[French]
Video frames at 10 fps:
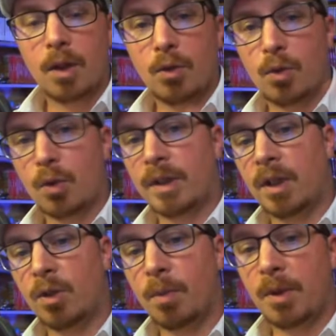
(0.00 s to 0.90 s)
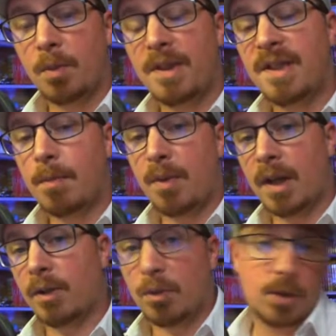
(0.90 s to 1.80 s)
Du côté de Nobinobi, c'est
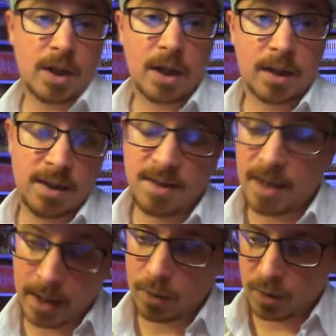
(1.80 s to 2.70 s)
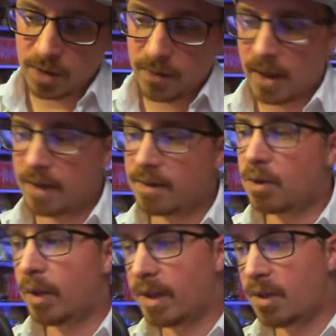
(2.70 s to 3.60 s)
plein de mangas qui s'arrêtent dans diverses
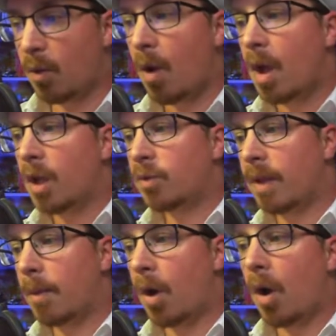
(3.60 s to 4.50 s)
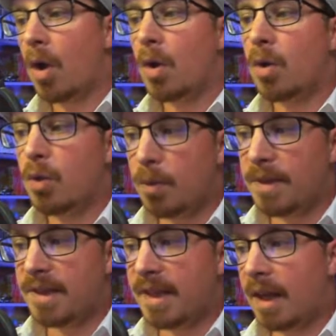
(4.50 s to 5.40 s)
collections. Tout d'abord, Le
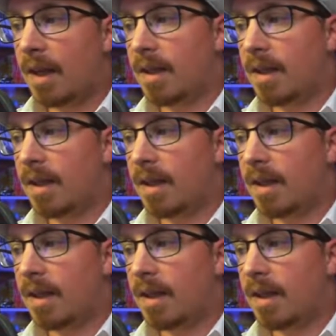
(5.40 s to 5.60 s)
mystère